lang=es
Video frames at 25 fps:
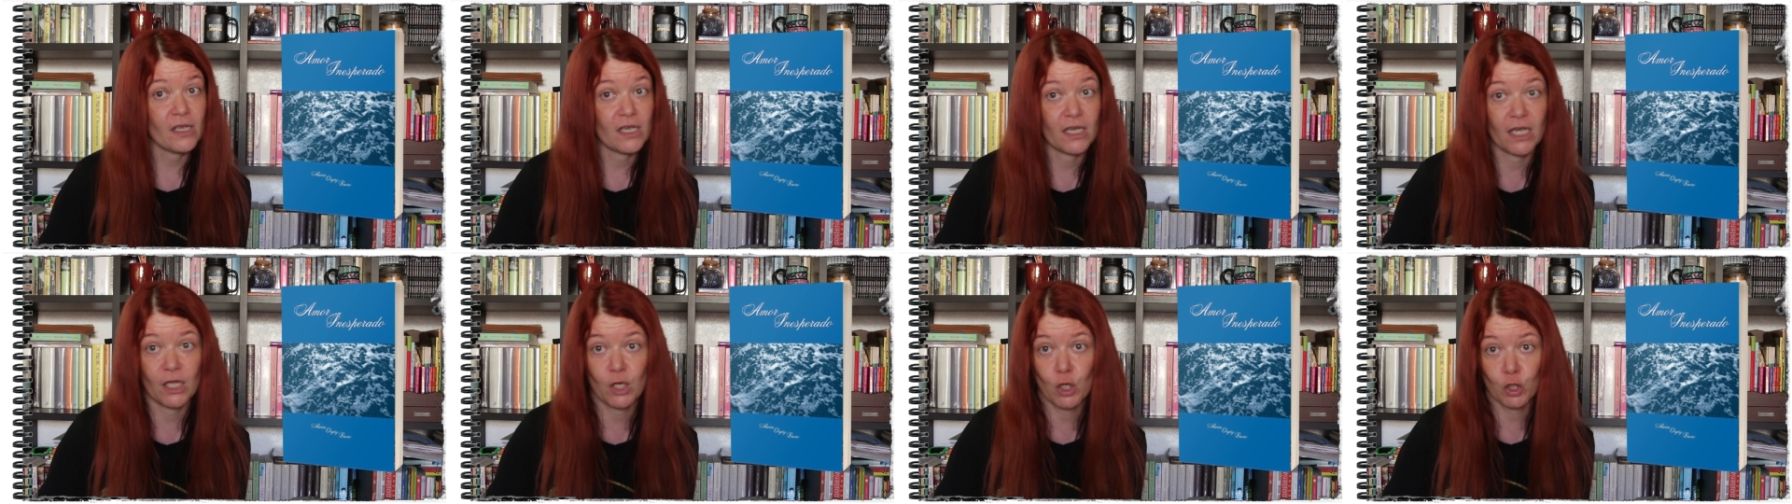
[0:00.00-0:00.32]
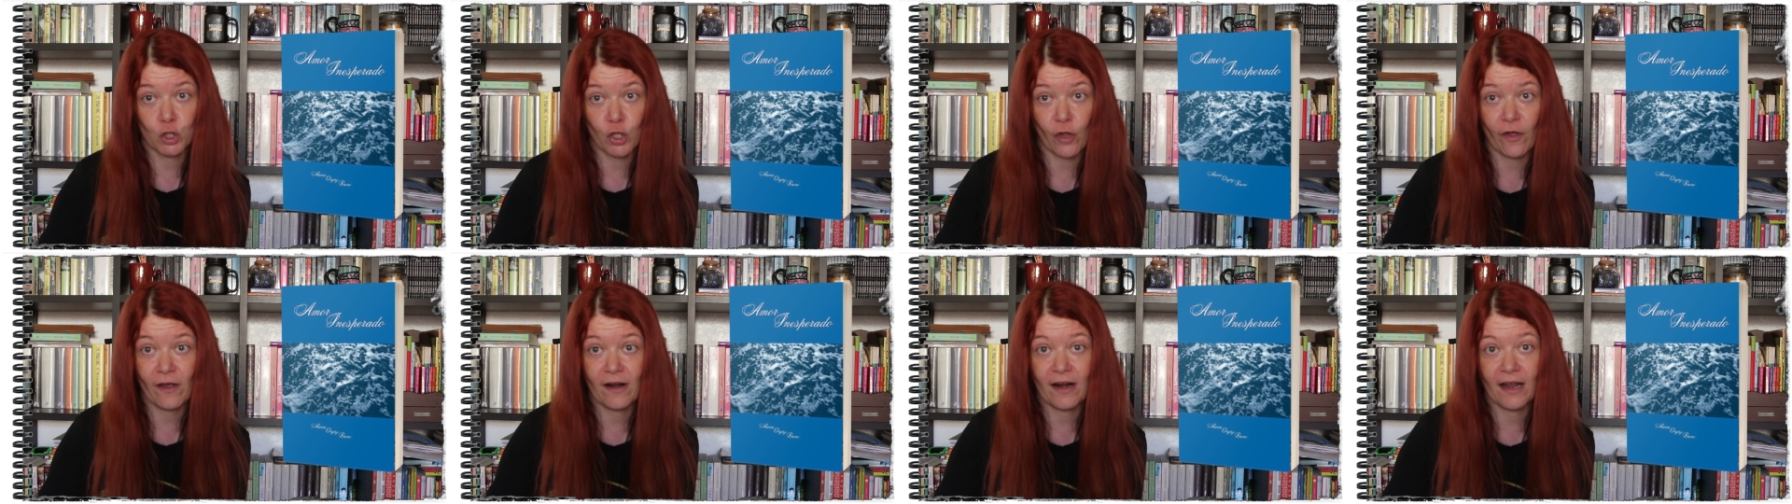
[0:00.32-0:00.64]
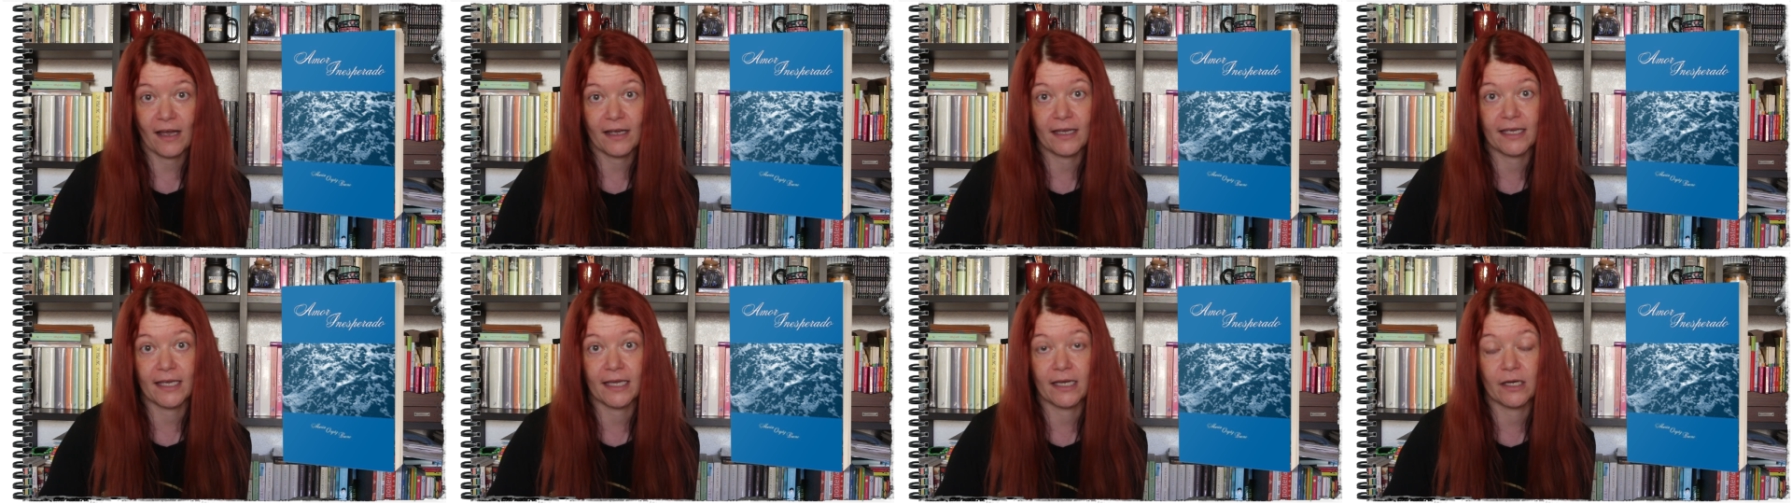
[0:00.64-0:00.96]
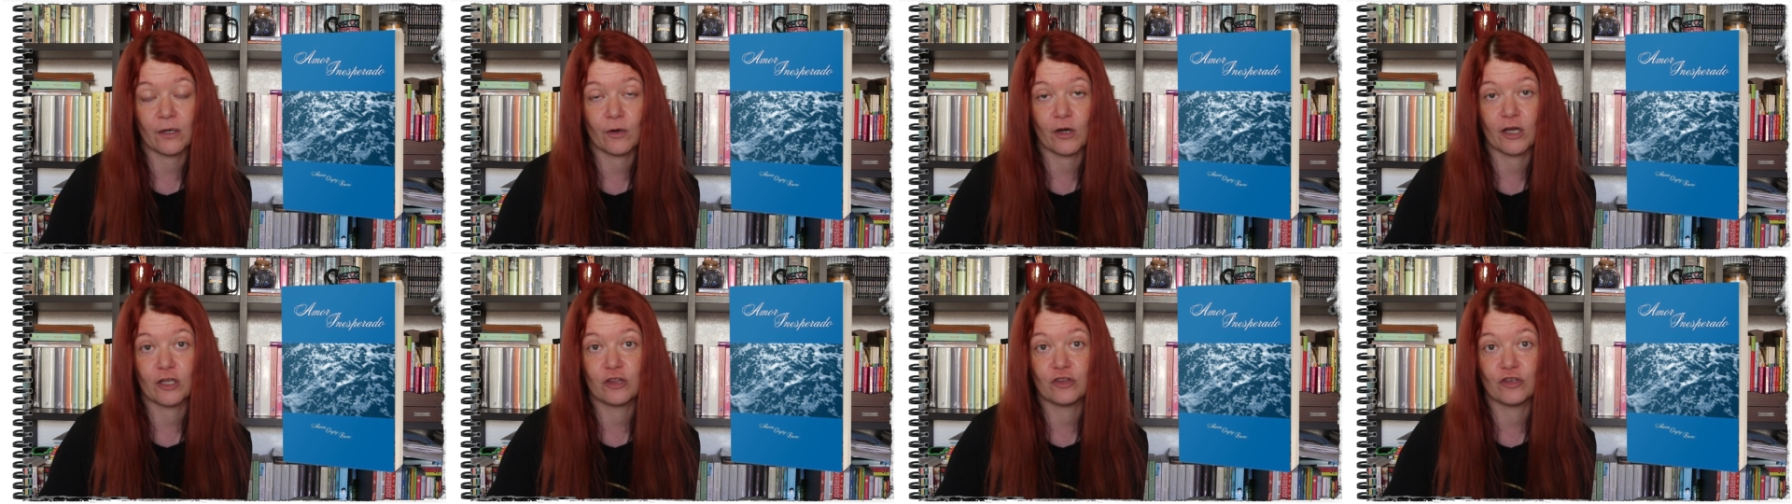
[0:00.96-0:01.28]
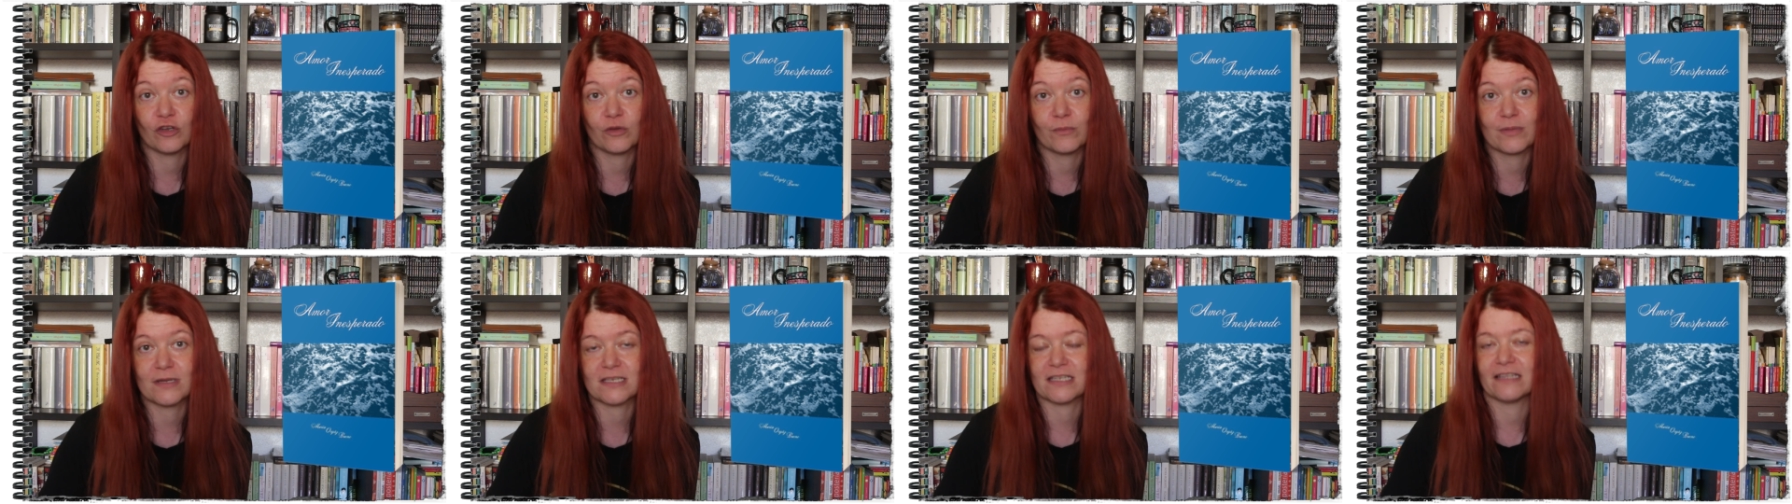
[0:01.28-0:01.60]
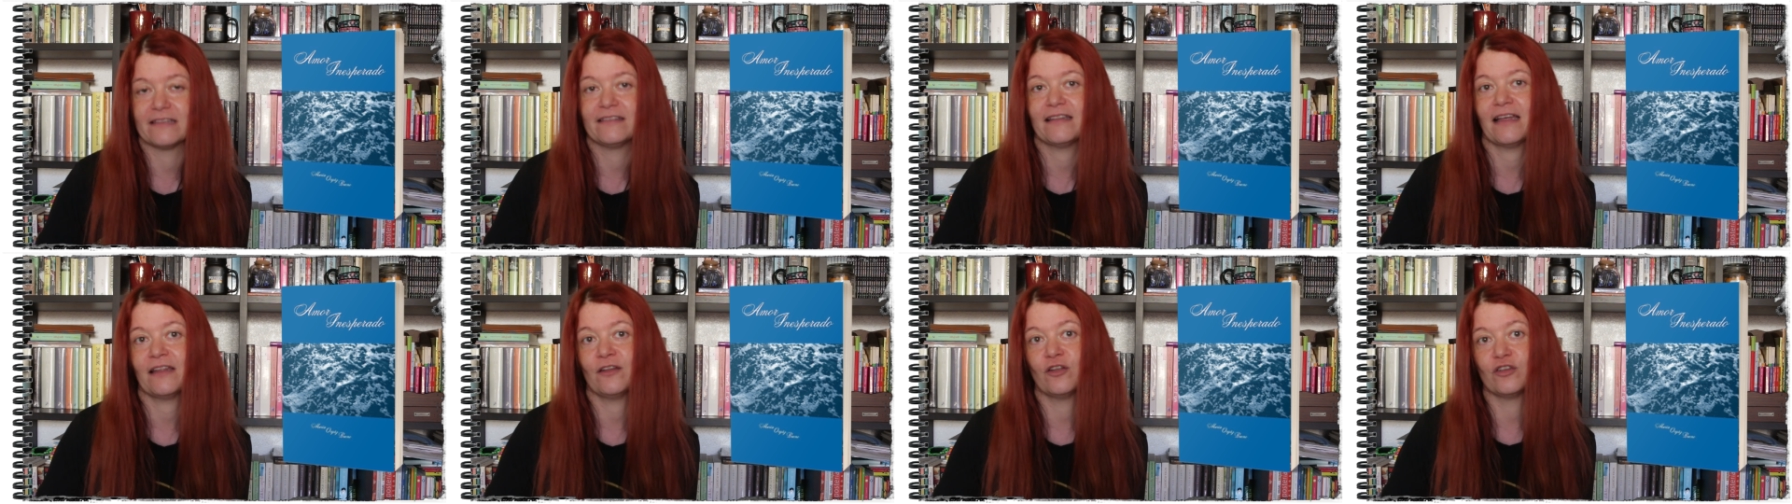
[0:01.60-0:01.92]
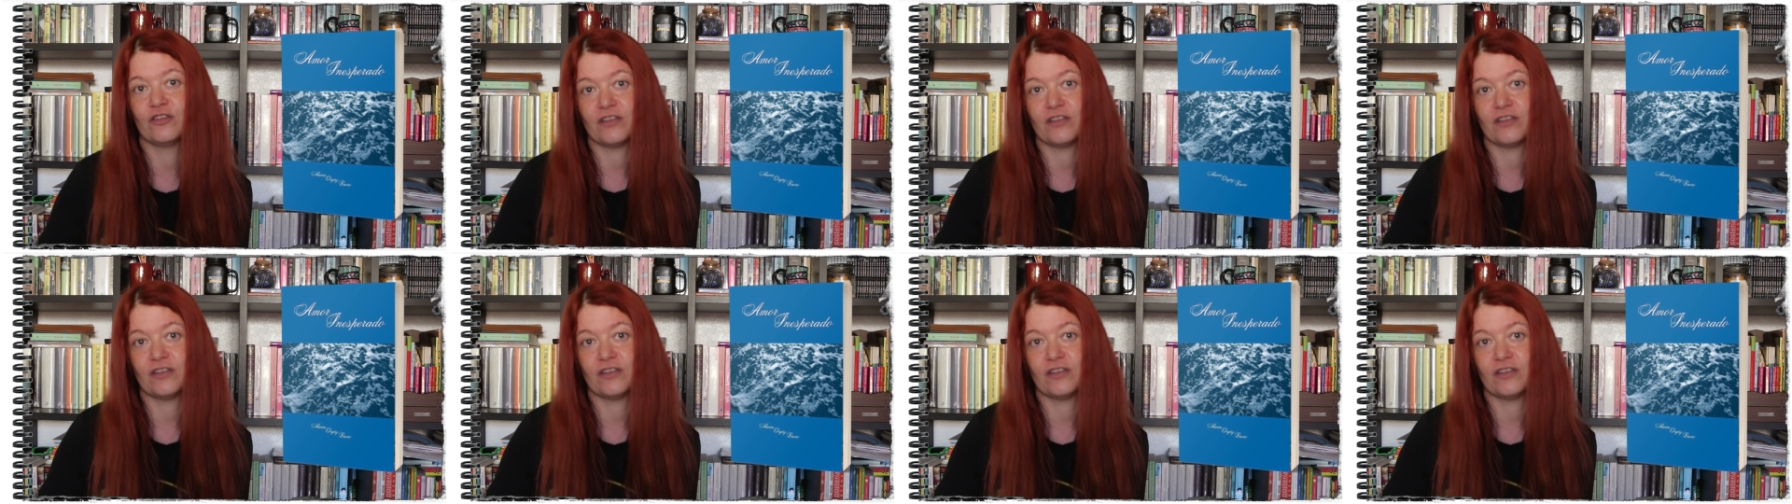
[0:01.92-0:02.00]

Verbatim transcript: que no todas las que os estoy presentando